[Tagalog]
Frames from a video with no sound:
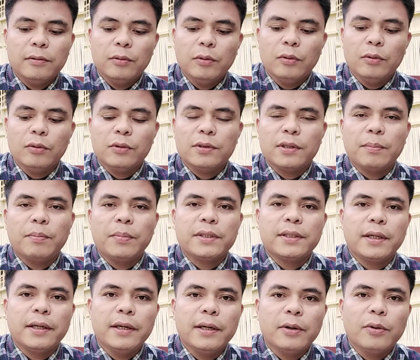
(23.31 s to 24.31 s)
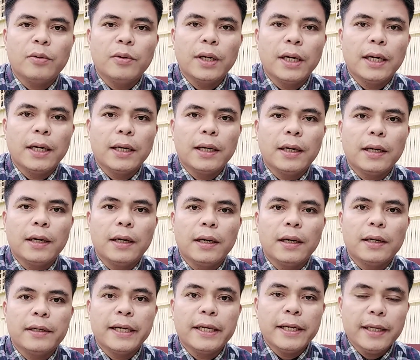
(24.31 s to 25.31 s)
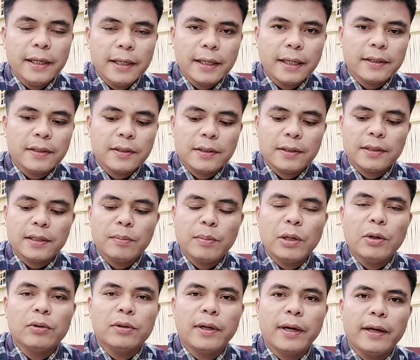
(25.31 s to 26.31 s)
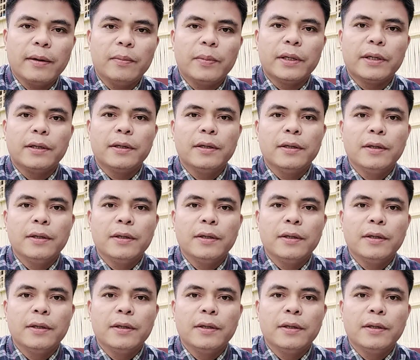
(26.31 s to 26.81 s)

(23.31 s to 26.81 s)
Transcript: ug sa pasayro nga nanikas sa maong driver.